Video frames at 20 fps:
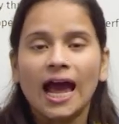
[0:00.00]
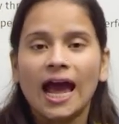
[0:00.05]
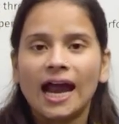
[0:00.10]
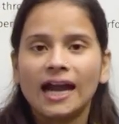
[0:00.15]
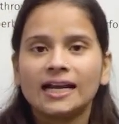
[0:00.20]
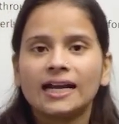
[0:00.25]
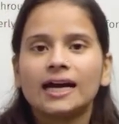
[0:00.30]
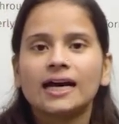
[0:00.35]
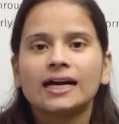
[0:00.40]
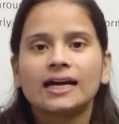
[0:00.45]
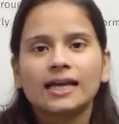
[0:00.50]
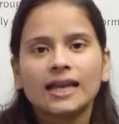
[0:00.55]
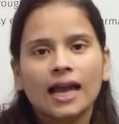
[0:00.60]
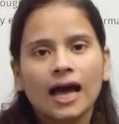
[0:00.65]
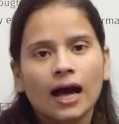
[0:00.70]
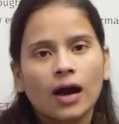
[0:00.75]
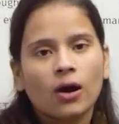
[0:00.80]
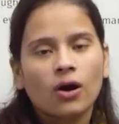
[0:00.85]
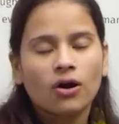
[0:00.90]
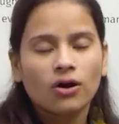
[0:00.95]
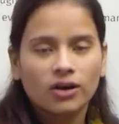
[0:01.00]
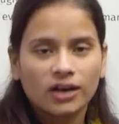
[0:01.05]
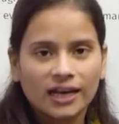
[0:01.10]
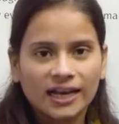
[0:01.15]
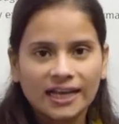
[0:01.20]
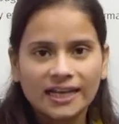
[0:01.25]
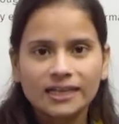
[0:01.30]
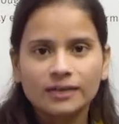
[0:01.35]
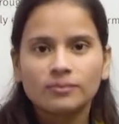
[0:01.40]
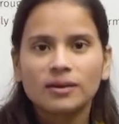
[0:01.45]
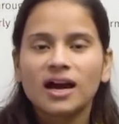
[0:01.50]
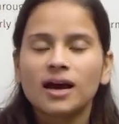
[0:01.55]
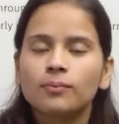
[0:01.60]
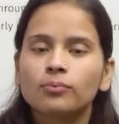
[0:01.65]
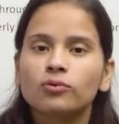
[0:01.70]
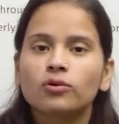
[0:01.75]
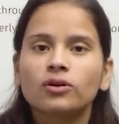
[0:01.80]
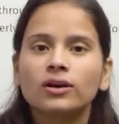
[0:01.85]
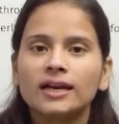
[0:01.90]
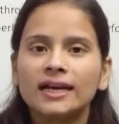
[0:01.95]
एंड अगर ऑनलाइन में
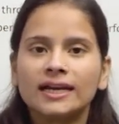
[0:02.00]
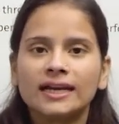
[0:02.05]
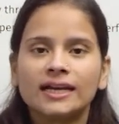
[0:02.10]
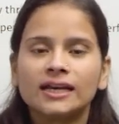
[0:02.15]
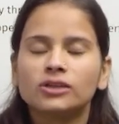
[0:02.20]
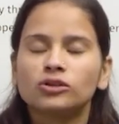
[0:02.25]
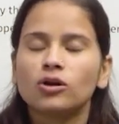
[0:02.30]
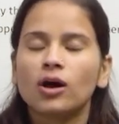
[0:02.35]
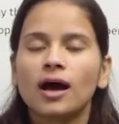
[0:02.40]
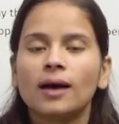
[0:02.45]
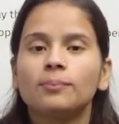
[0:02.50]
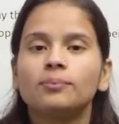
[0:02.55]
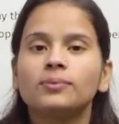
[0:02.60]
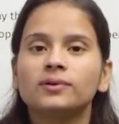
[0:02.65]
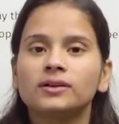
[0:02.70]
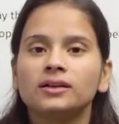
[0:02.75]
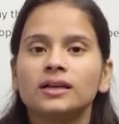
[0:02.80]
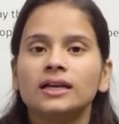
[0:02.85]
आपको लेना है तो आप